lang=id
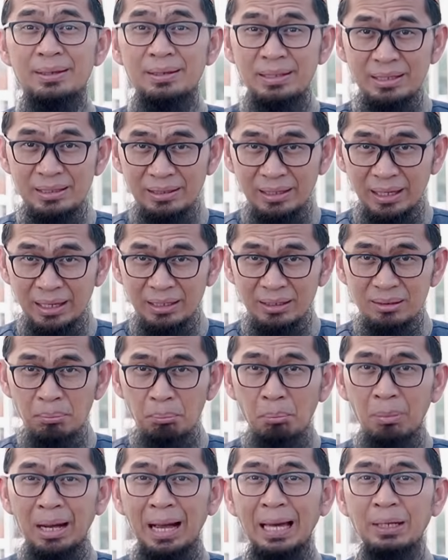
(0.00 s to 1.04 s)

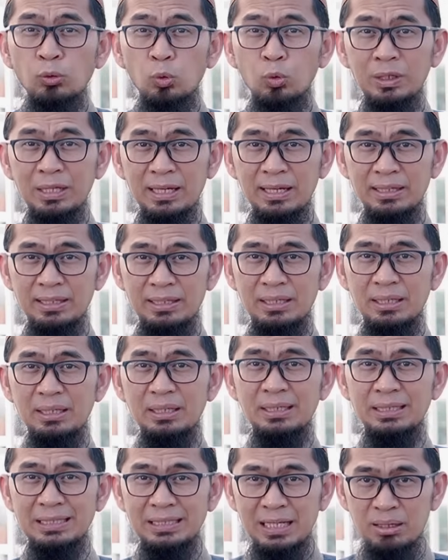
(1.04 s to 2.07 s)
dengan
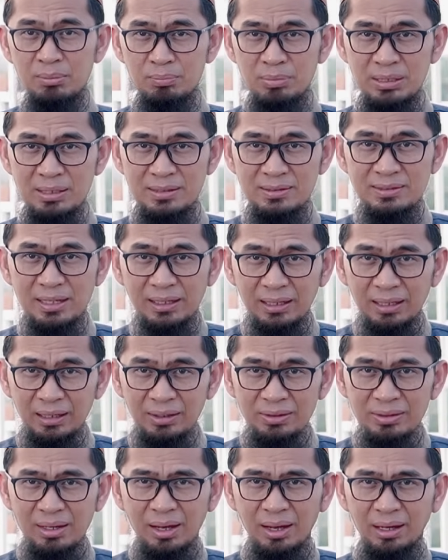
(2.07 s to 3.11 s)
menganugerahi Nabi
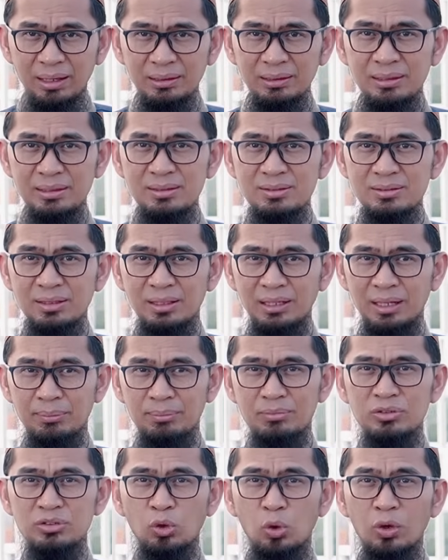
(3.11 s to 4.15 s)
Zakaria
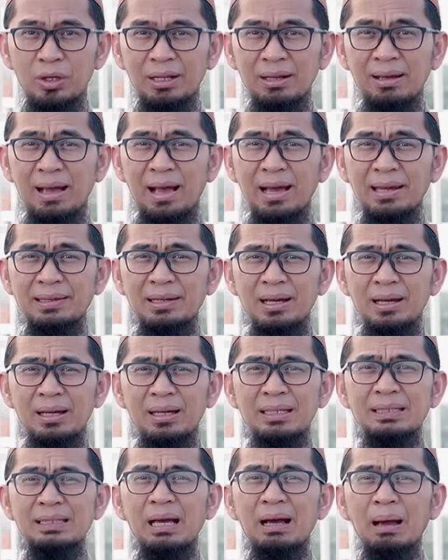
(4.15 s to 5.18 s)
alaihissalam seorang anak
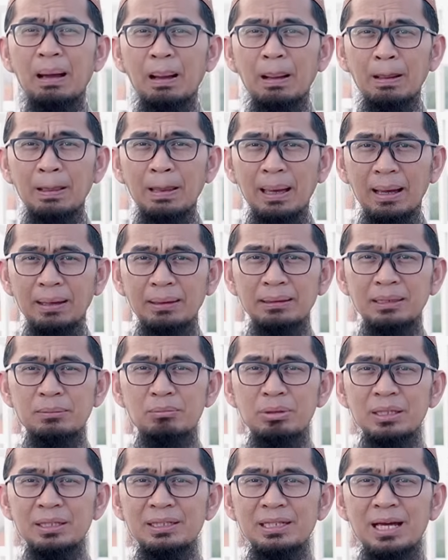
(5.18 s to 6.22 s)
yang kelak
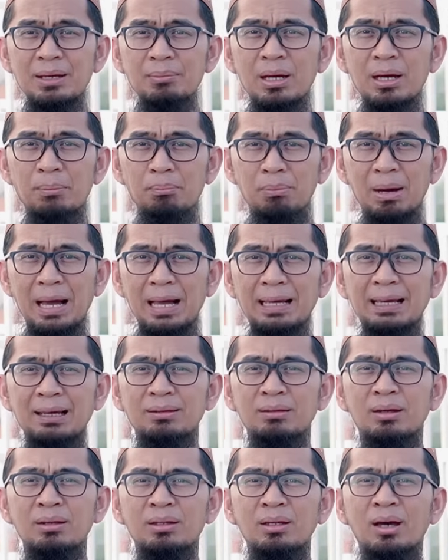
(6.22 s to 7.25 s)
diberi nama
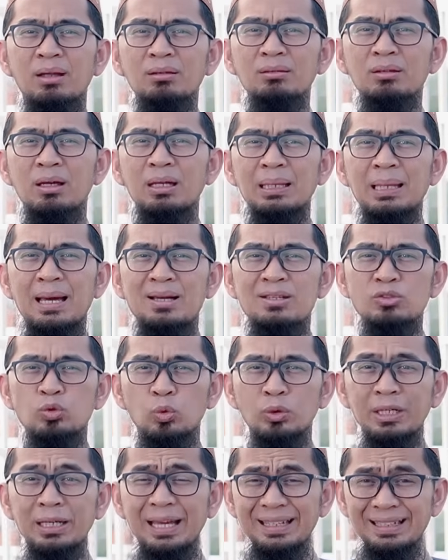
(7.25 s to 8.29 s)
bahkan oleh Allah
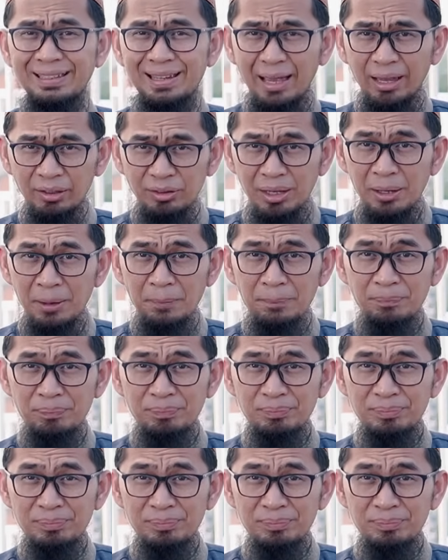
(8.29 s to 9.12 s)
langsung dengan Yahya